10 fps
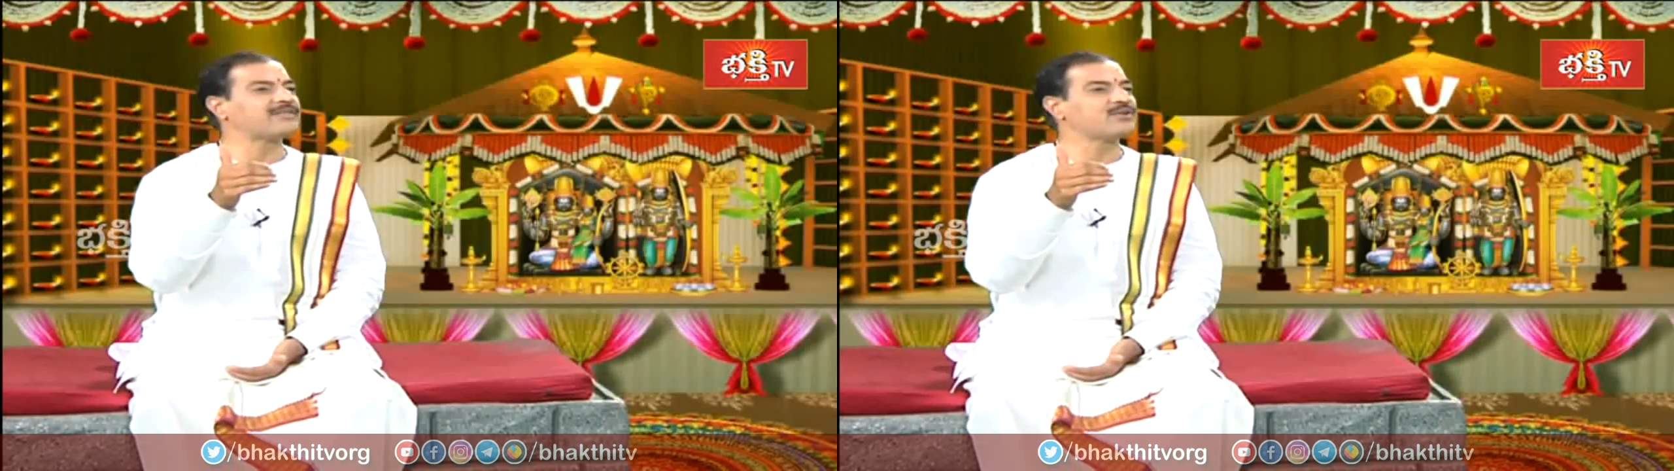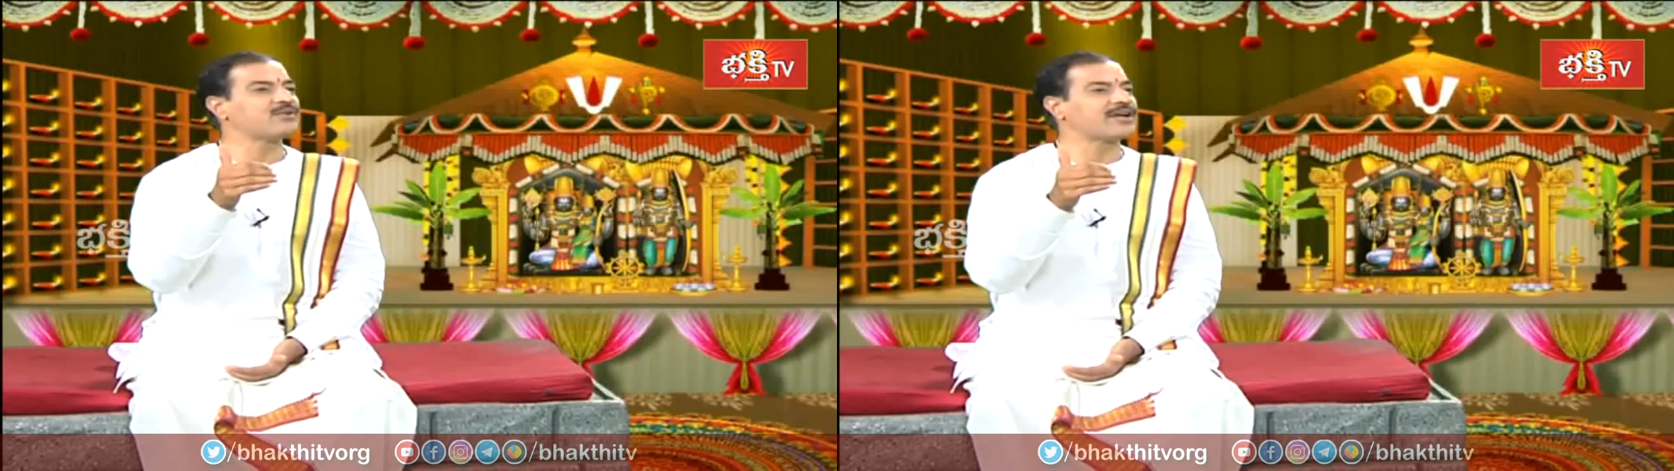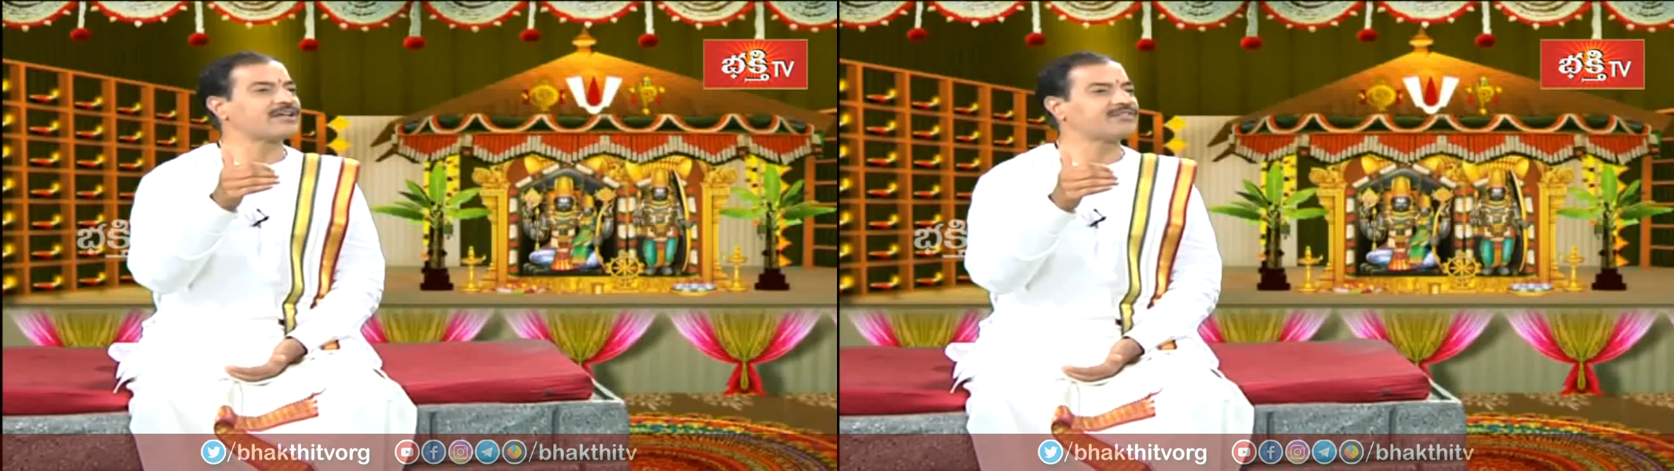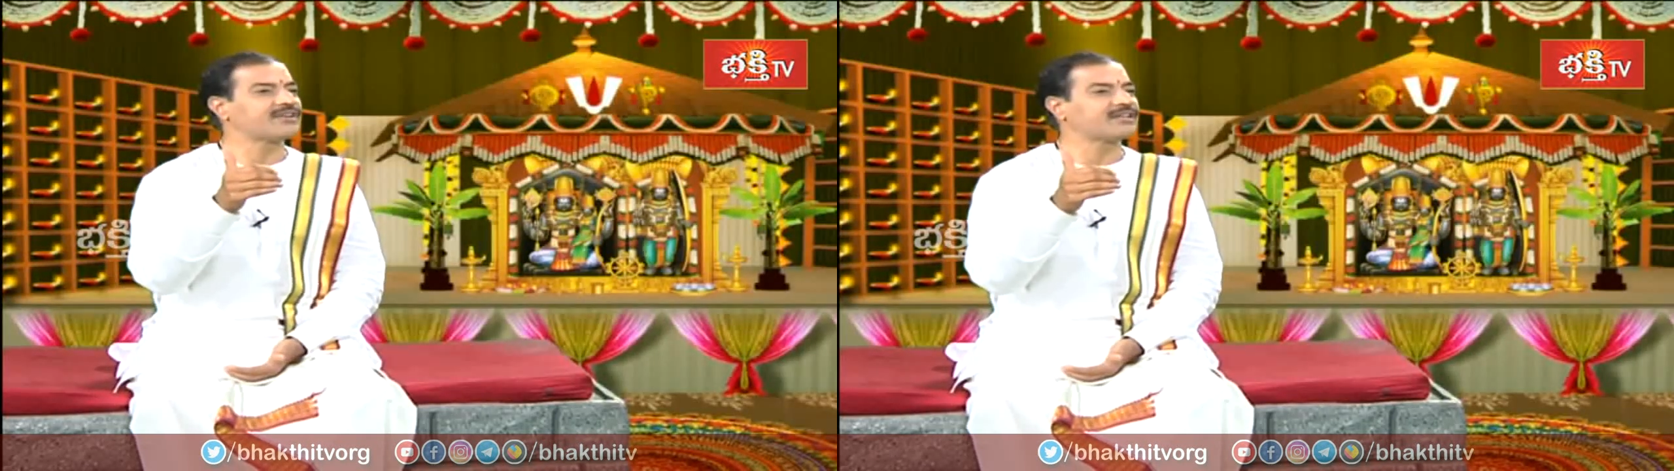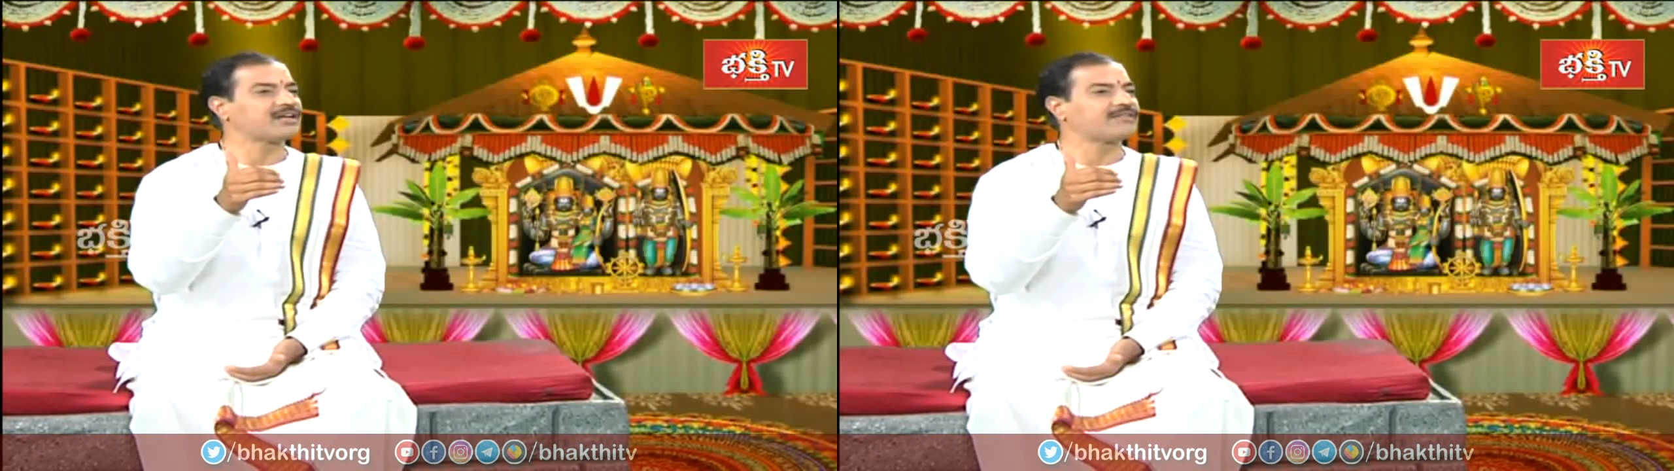
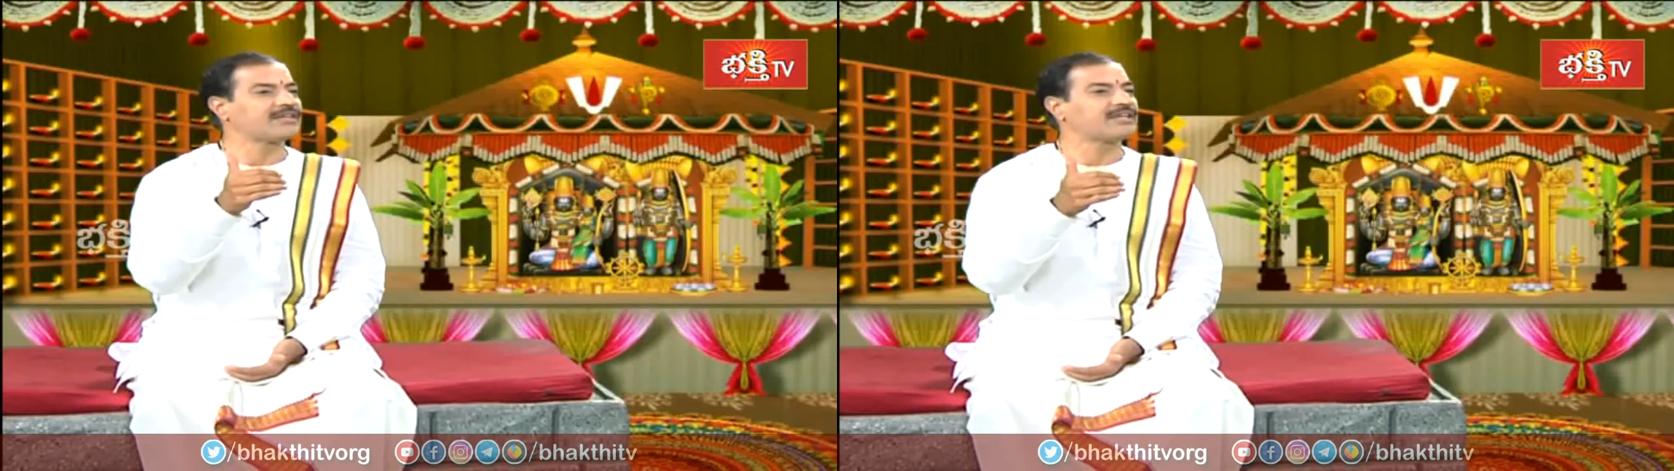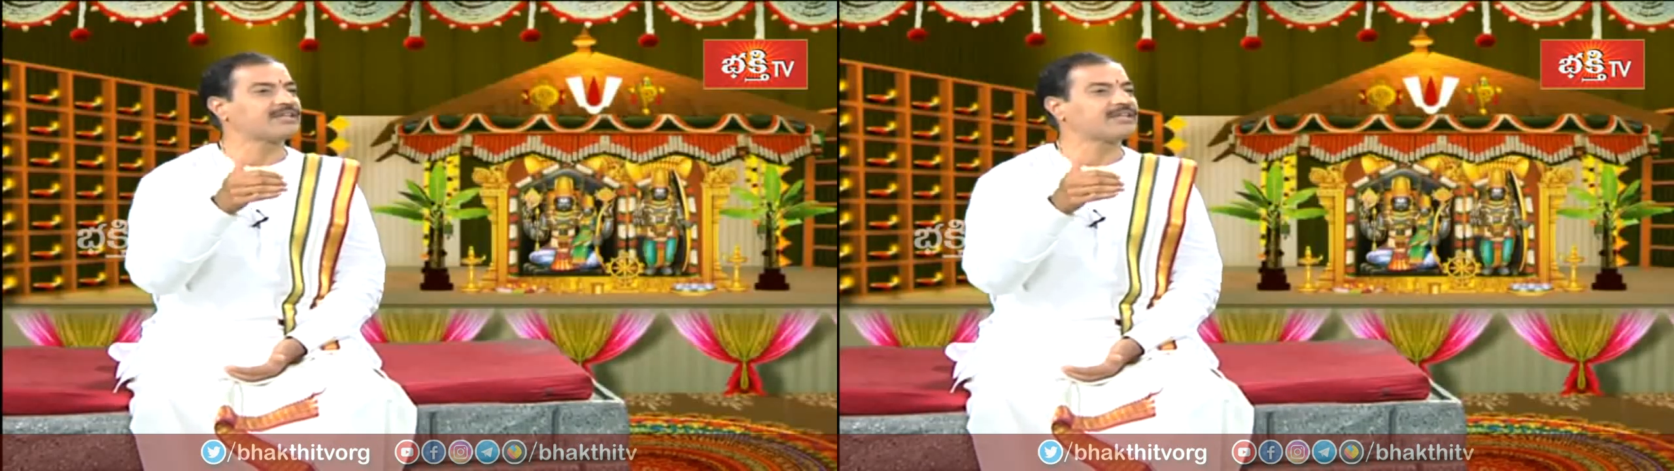వినియోగించేటటువంటి